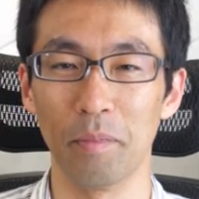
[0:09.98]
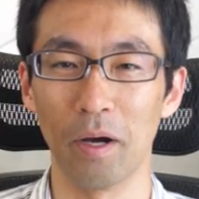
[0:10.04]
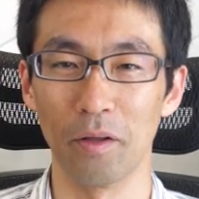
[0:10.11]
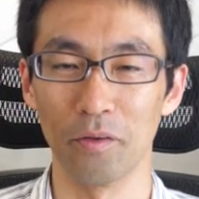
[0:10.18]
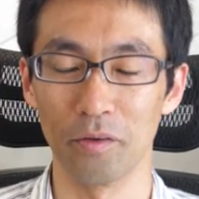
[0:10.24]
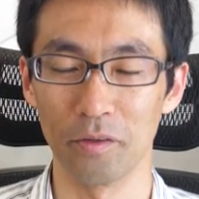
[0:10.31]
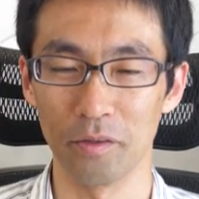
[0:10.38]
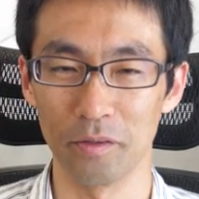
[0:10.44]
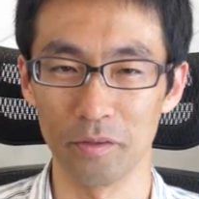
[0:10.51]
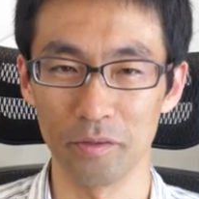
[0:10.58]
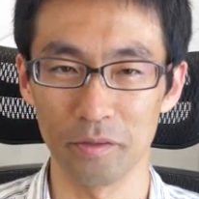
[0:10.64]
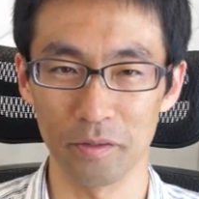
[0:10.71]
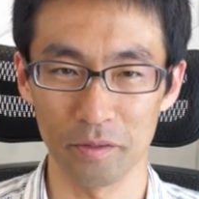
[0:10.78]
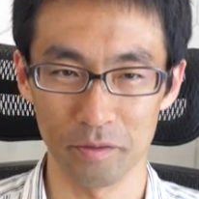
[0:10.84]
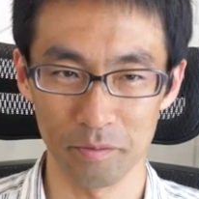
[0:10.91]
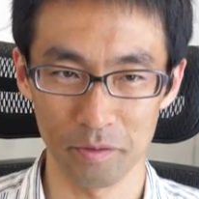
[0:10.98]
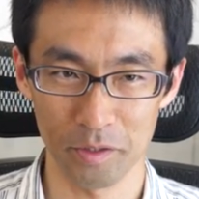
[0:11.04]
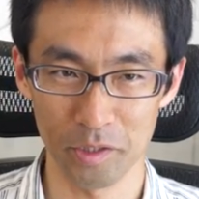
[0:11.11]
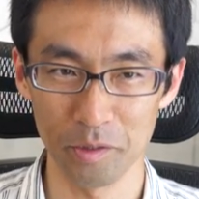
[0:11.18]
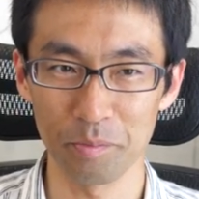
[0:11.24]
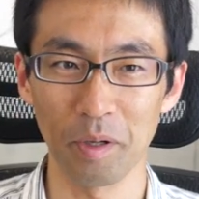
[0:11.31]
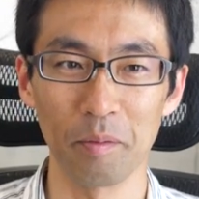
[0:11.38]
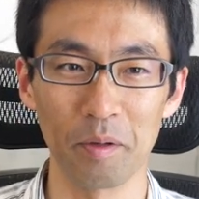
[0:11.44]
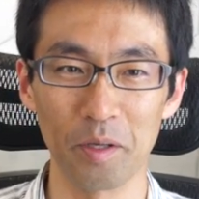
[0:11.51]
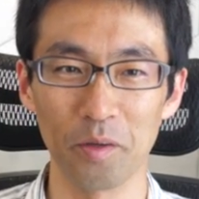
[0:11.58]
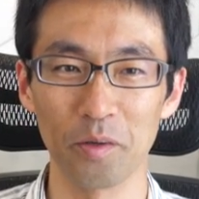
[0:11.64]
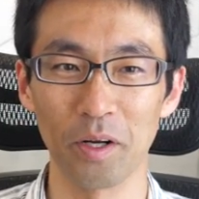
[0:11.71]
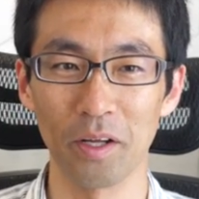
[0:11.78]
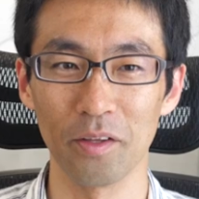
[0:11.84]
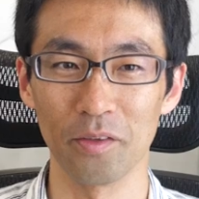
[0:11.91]
あの、
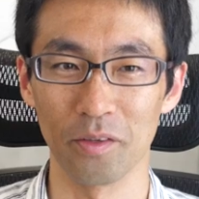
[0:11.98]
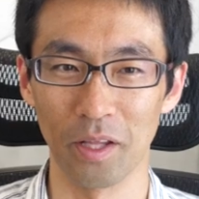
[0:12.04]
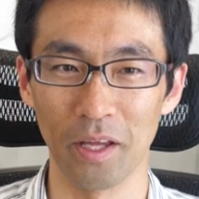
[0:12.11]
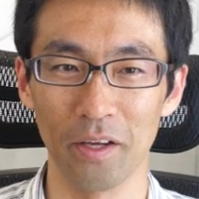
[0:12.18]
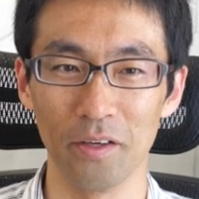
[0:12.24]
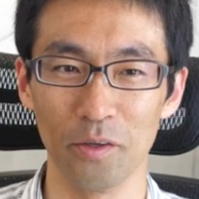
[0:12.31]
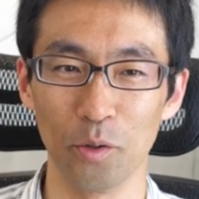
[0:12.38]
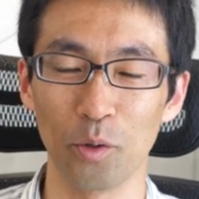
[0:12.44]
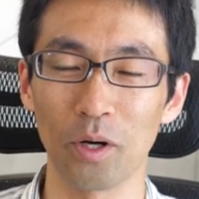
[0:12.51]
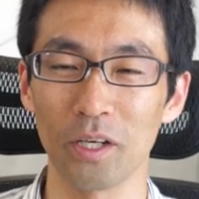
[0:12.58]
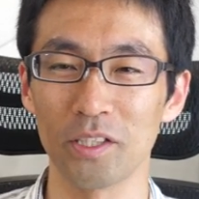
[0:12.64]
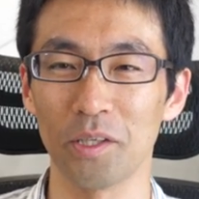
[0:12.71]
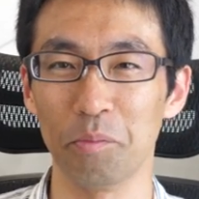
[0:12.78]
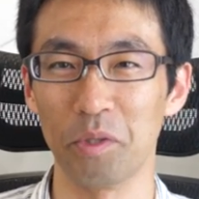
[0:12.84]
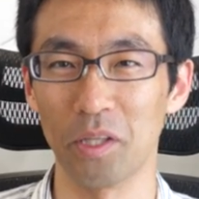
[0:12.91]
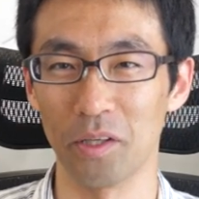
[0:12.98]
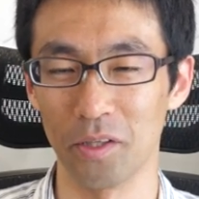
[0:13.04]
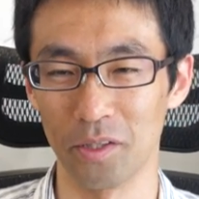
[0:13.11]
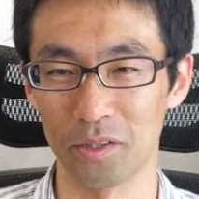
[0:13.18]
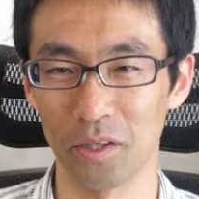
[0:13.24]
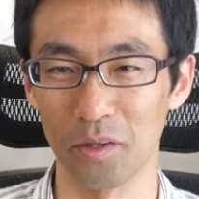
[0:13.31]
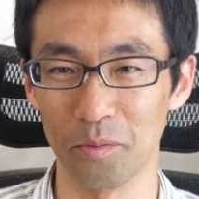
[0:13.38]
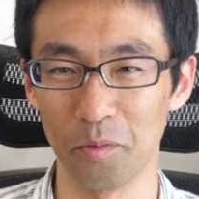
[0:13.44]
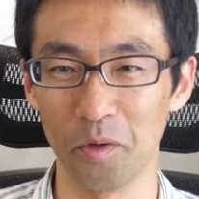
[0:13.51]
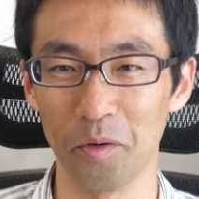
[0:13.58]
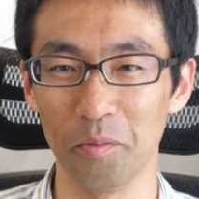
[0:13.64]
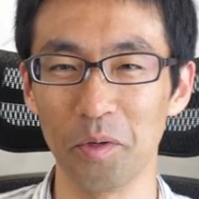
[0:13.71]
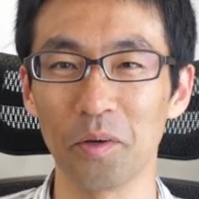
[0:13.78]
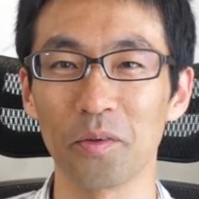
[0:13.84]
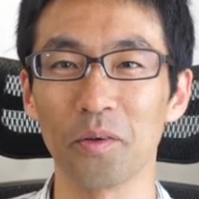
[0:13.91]
スーパーマリオランドね、動かしてみたんですけど
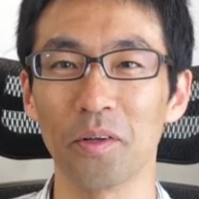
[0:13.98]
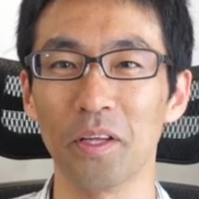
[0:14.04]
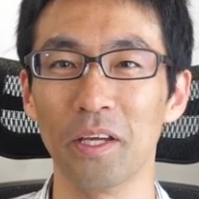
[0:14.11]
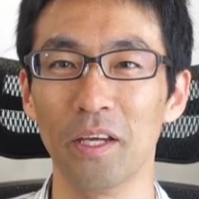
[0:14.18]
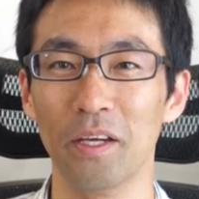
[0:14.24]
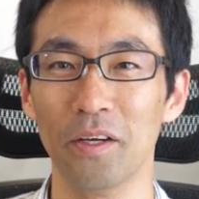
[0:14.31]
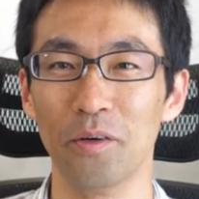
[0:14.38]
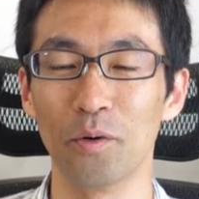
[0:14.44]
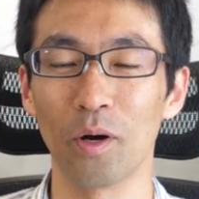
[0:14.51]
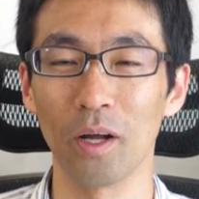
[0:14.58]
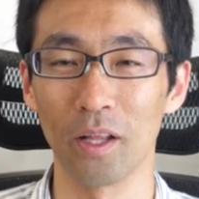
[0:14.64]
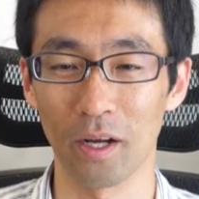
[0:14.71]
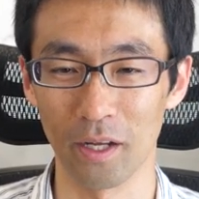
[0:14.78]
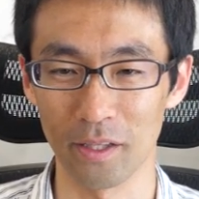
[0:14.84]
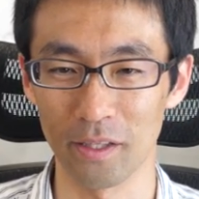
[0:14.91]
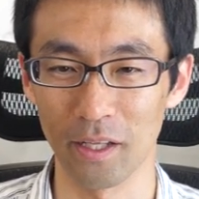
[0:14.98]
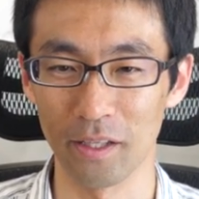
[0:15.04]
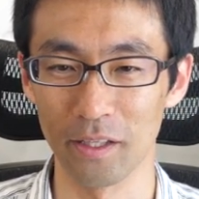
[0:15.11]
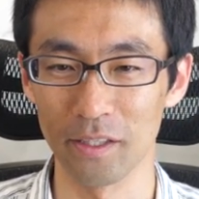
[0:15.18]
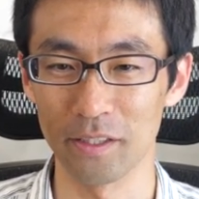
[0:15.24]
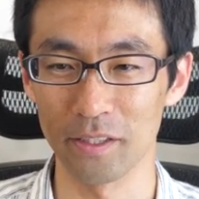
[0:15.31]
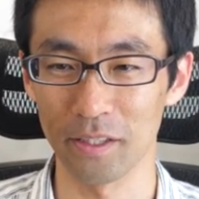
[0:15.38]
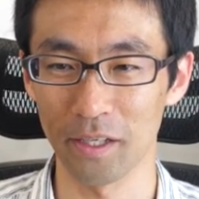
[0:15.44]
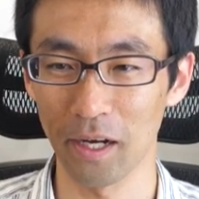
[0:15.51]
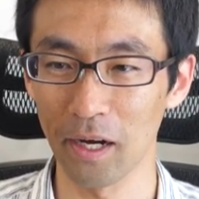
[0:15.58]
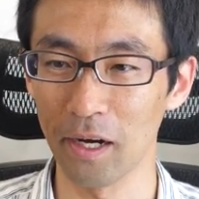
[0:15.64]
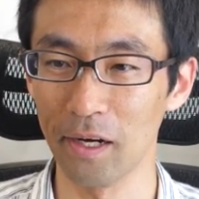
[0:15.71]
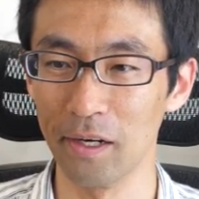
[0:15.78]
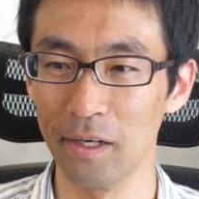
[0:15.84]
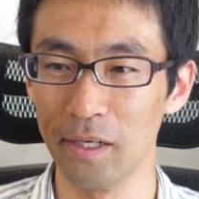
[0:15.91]
も、見事に動かなかったんです
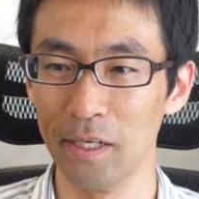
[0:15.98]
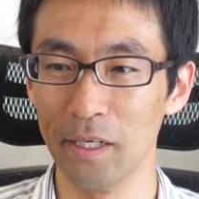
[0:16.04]
が、